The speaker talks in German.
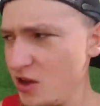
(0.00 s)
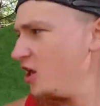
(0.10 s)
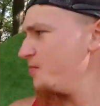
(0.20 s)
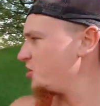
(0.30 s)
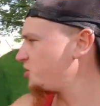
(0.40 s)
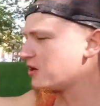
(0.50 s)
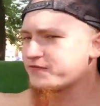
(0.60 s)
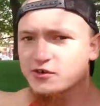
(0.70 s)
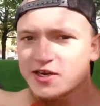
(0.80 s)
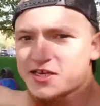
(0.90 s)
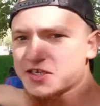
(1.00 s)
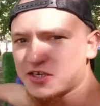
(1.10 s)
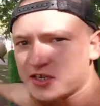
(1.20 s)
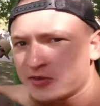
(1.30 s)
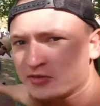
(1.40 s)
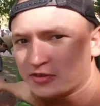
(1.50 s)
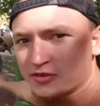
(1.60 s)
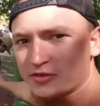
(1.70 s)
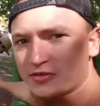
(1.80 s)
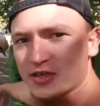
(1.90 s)
er möchte auf Toilette gehen.
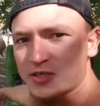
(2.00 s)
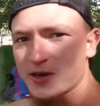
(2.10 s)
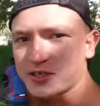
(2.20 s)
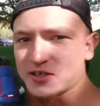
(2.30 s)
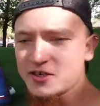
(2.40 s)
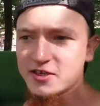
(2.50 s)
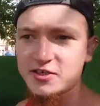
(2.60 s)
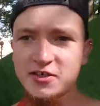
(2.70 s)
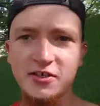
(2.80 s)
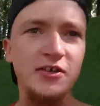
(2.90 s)
Das macht er jetzt.